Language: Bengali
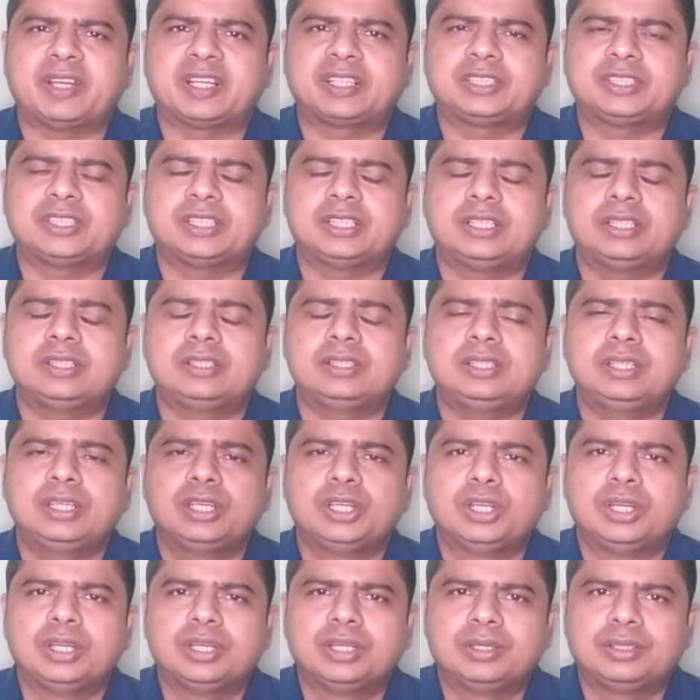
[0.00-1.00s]
অ্যাকচুয়ালি
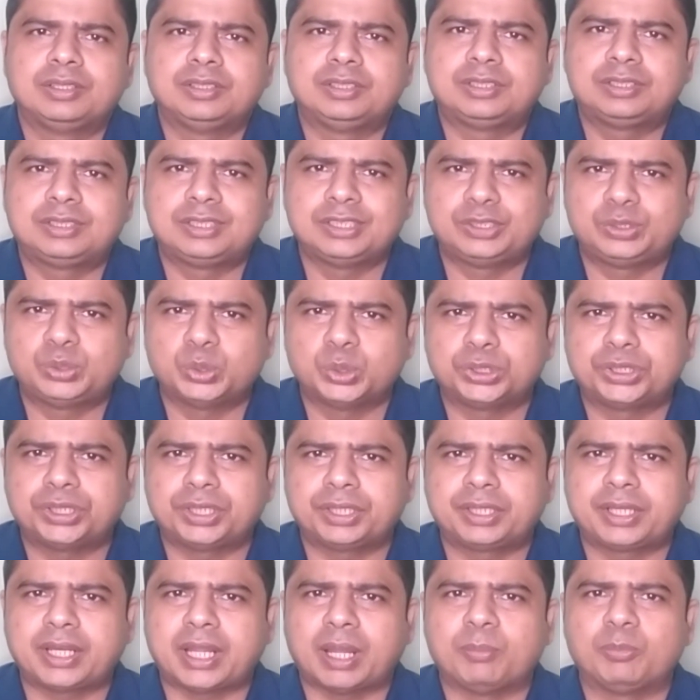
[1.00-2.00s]

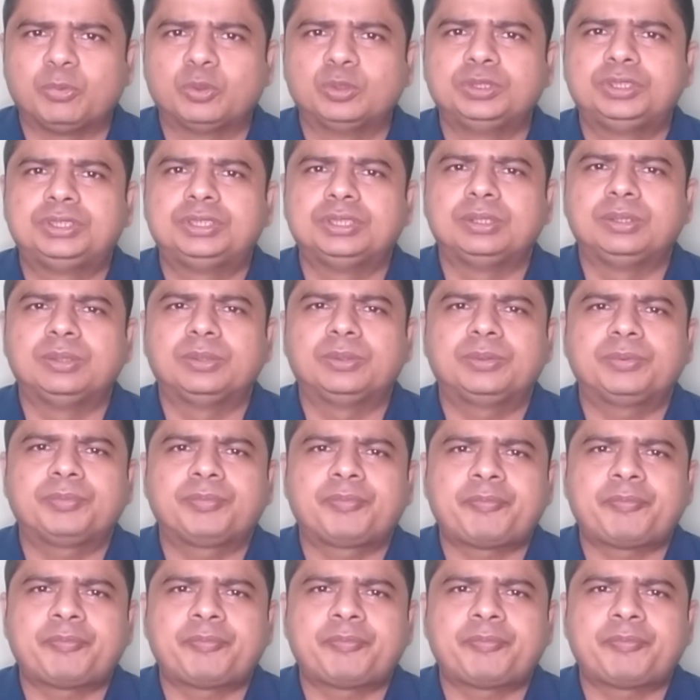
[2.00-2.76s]
সিচুয়েশানটা এমন ছিল